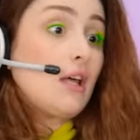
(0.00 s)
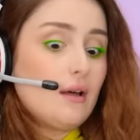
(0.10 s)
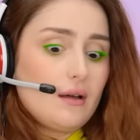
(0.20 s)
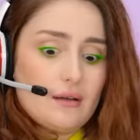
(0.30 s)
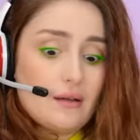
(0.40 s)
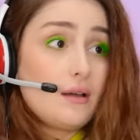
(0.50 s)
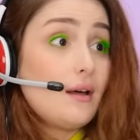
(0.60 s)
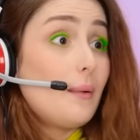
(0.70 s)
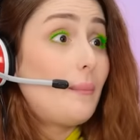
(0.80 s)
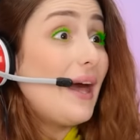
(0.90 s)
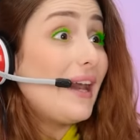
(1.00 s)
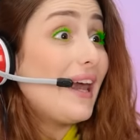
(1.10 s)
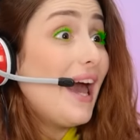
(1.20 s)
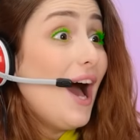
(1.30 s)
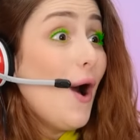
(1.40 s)
वो
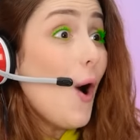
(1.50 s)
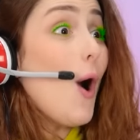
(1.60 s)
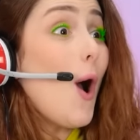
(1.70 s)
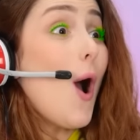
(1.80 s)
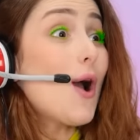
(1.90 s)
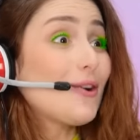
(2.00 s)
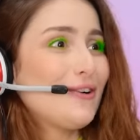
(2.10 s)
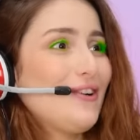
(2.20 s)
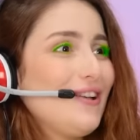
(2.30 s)
बेटी तुम वापस